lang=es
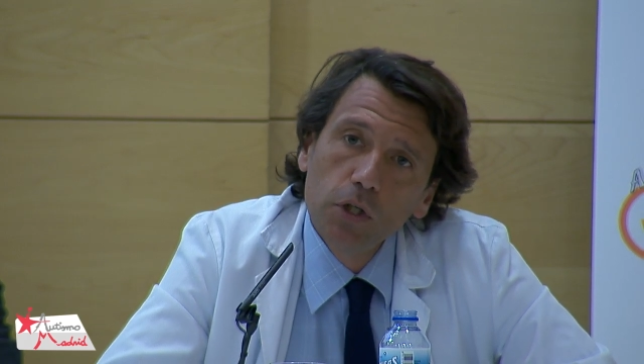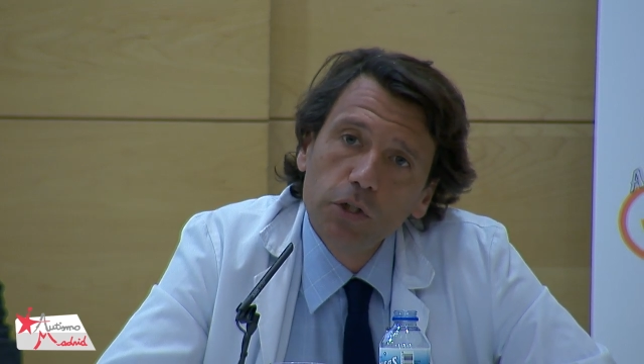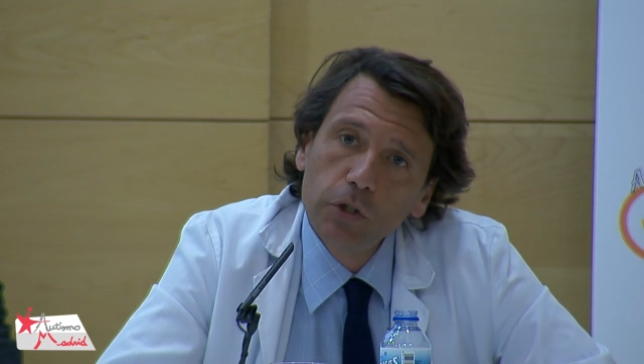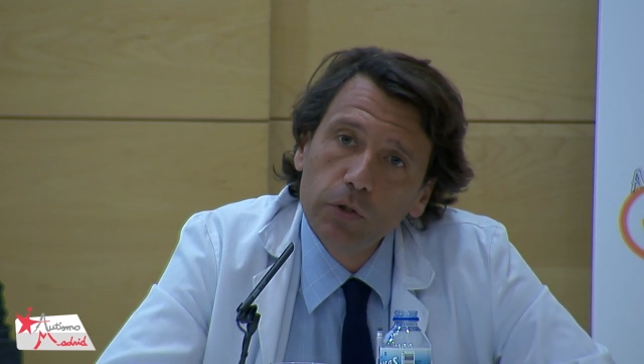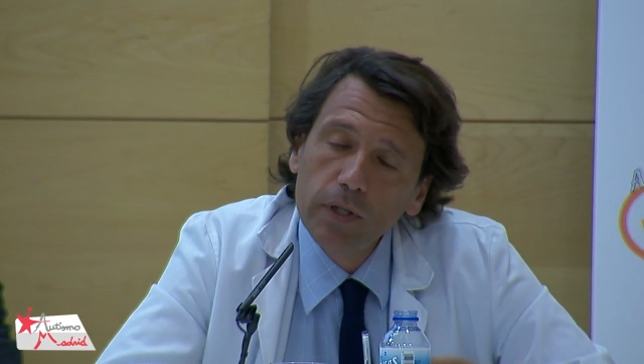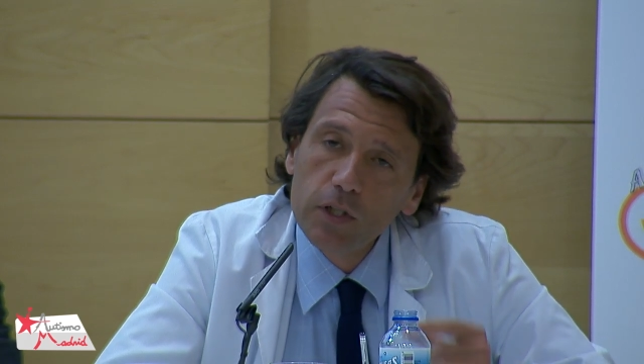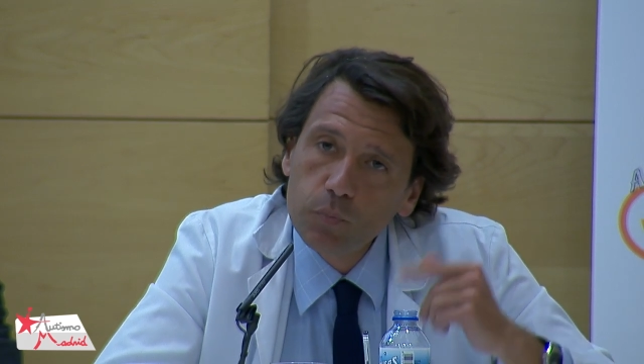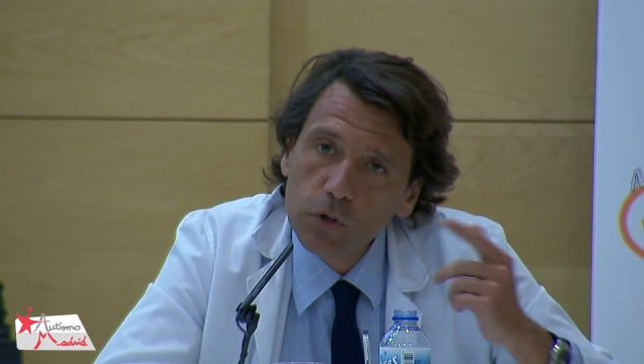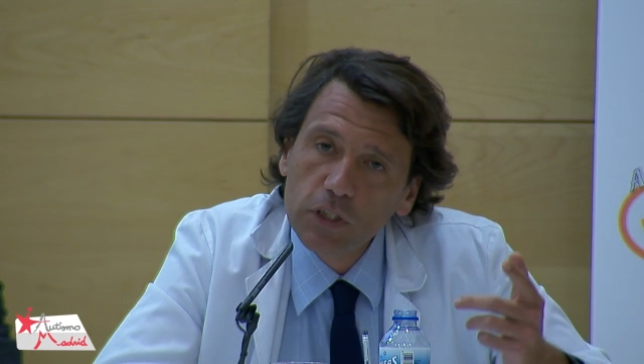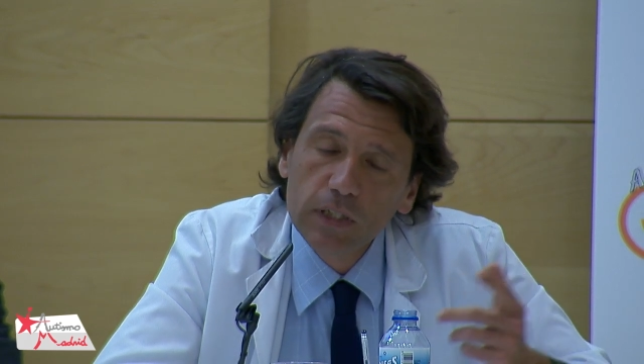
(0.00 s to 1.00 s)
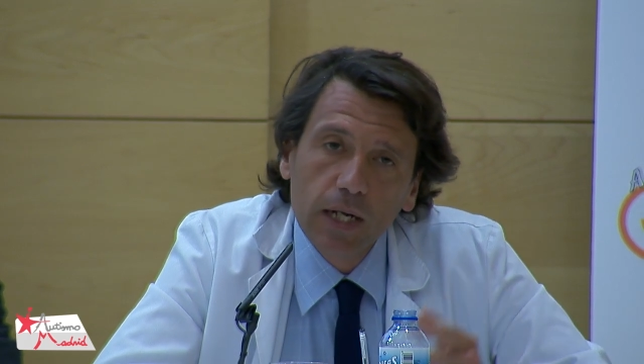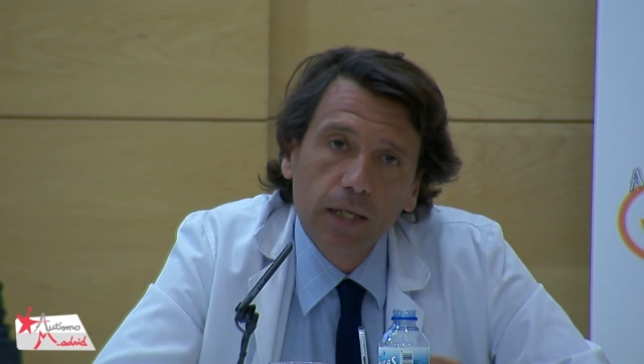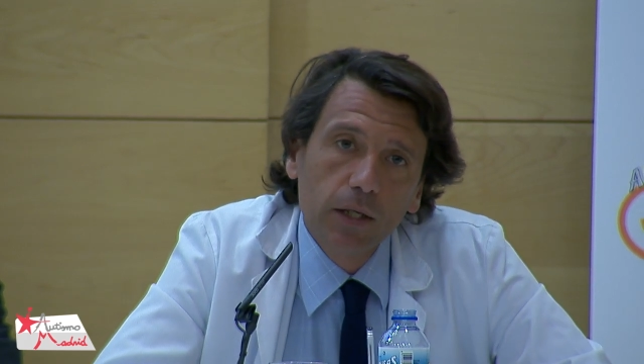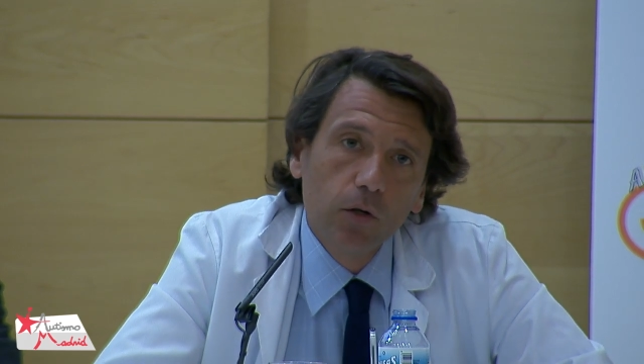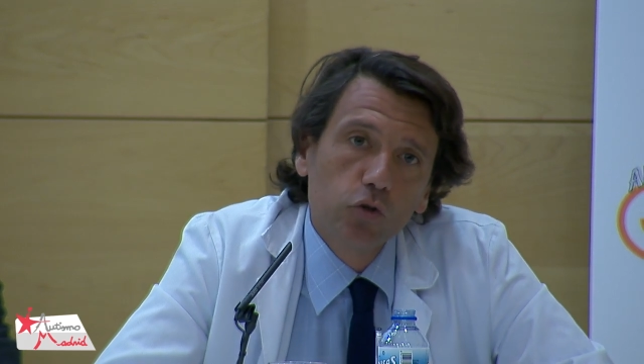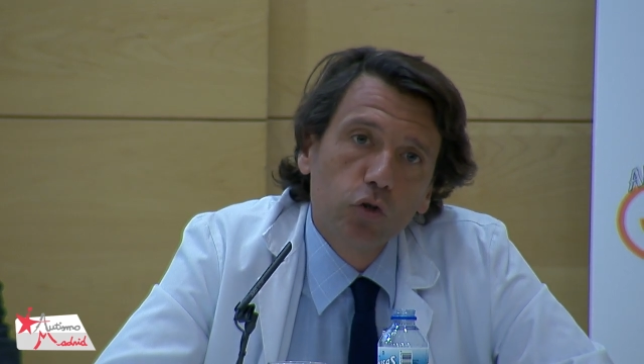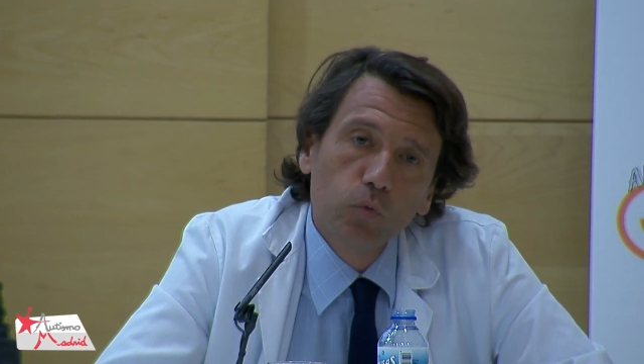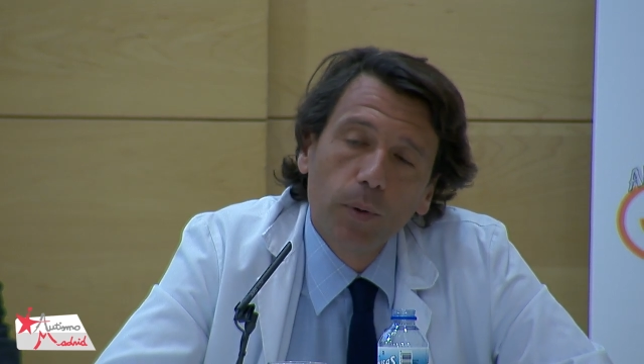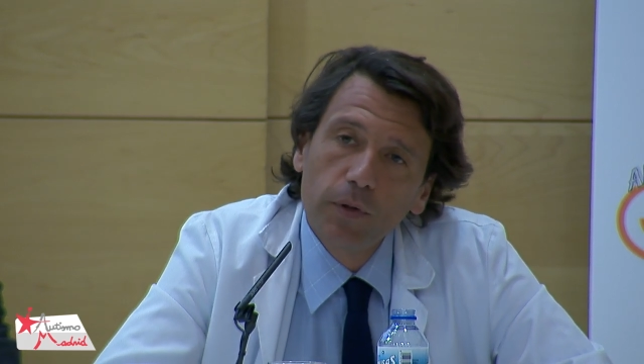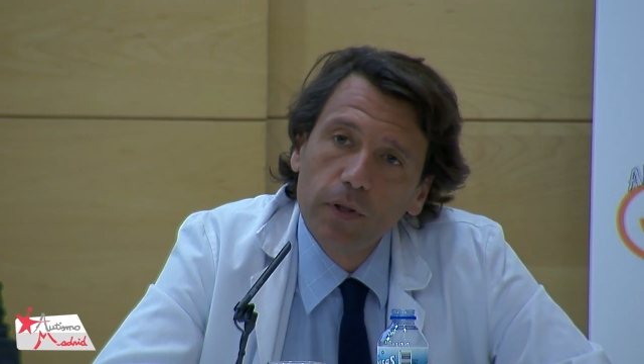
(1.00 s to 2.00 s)
sino que después de estar aquí 8,
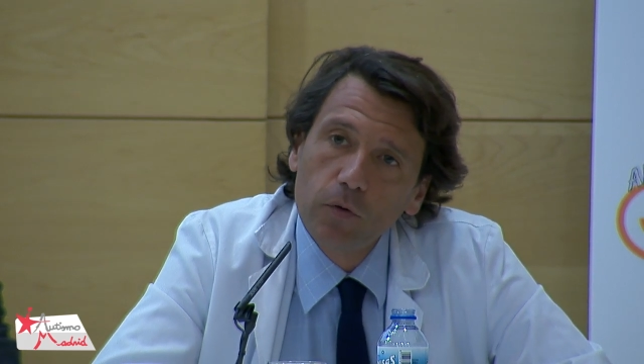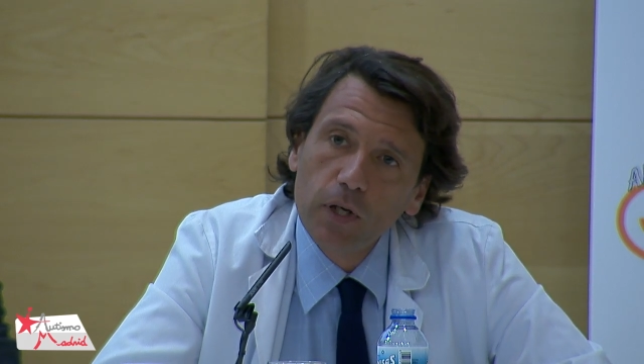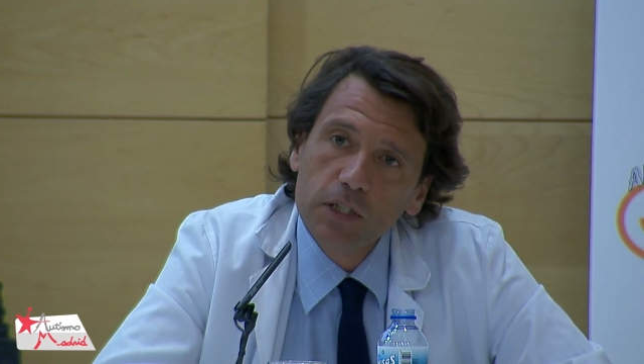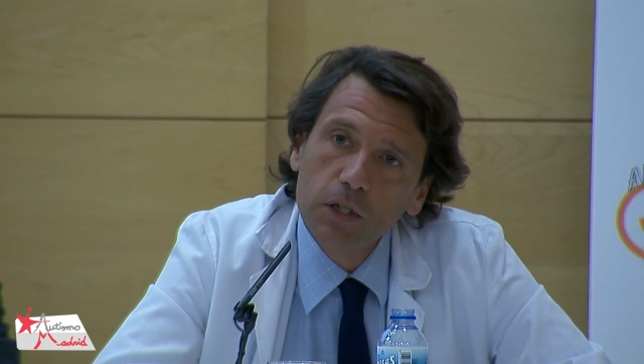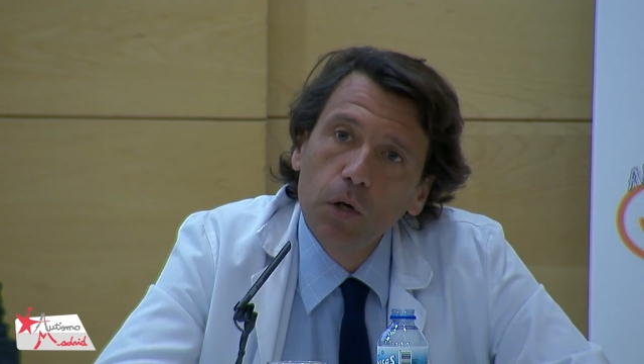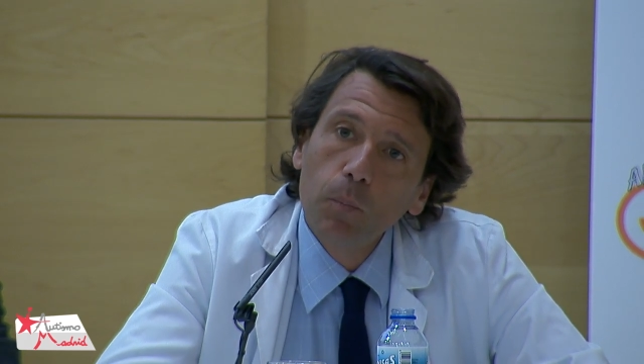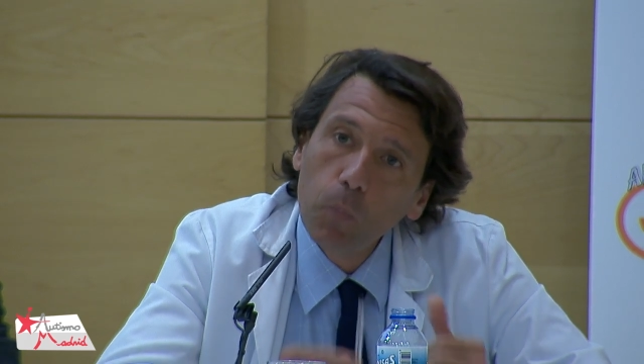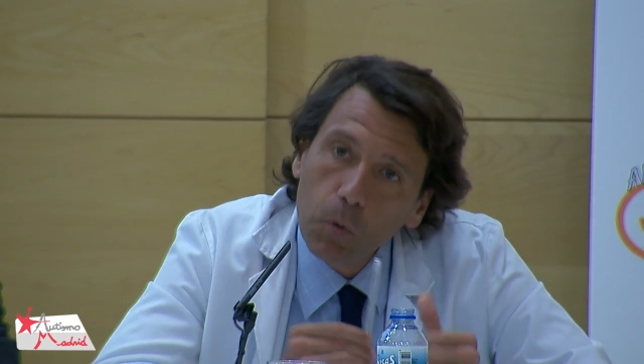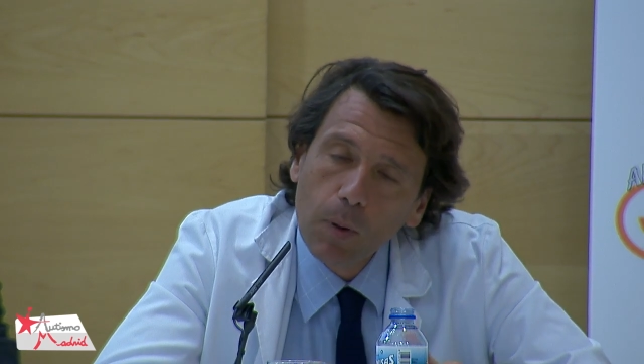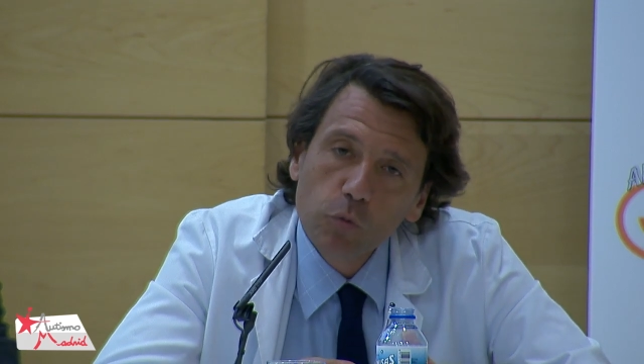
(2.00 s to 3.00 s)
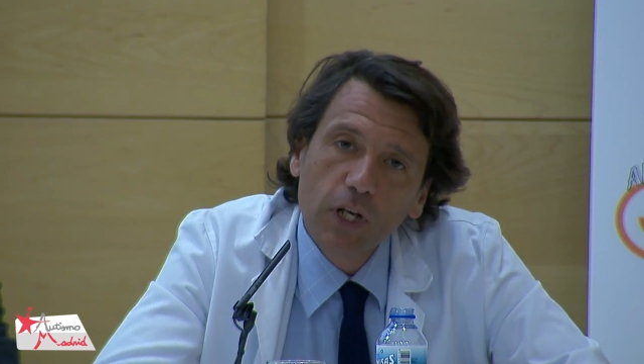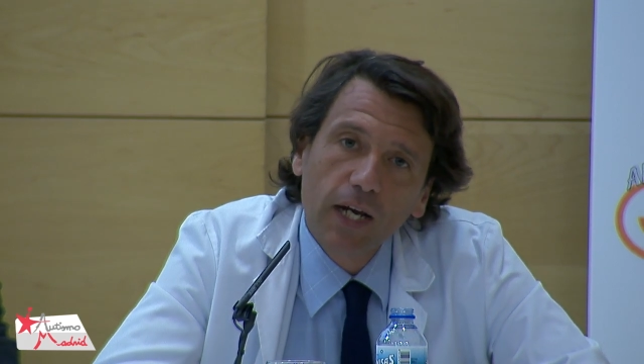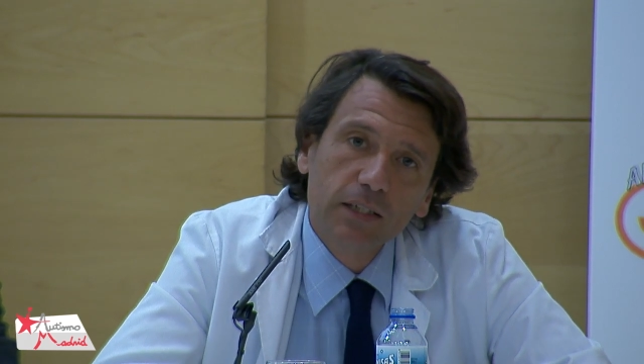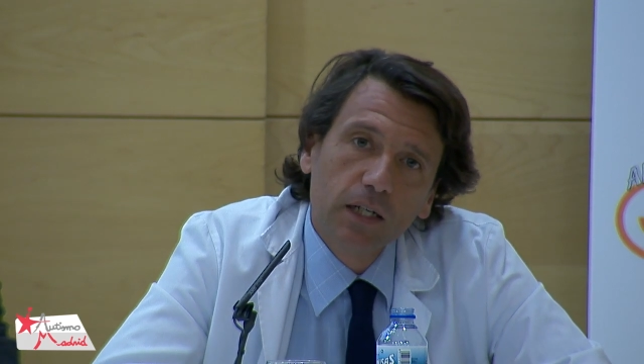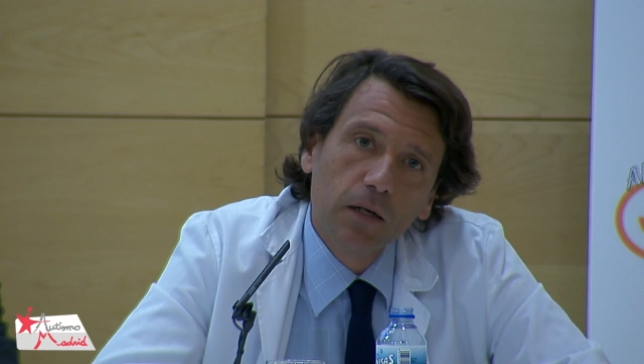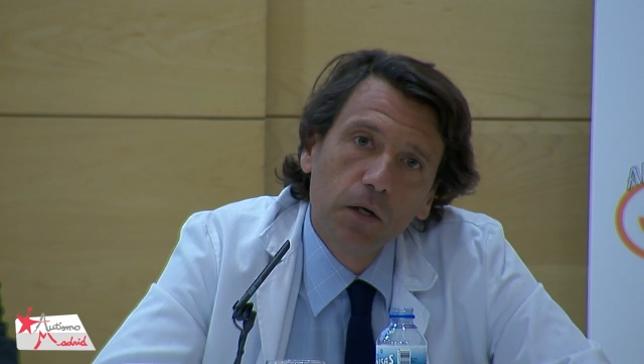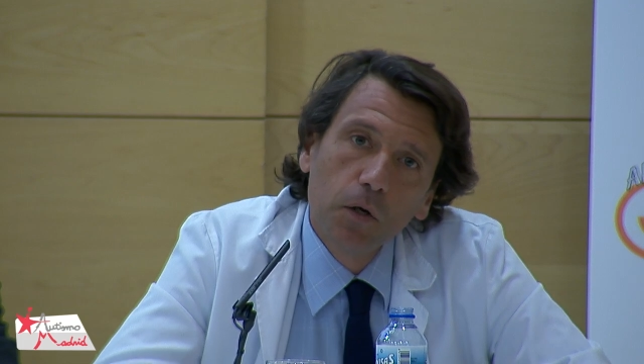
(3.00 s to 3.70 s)
9, 10 horas, volvamos a casa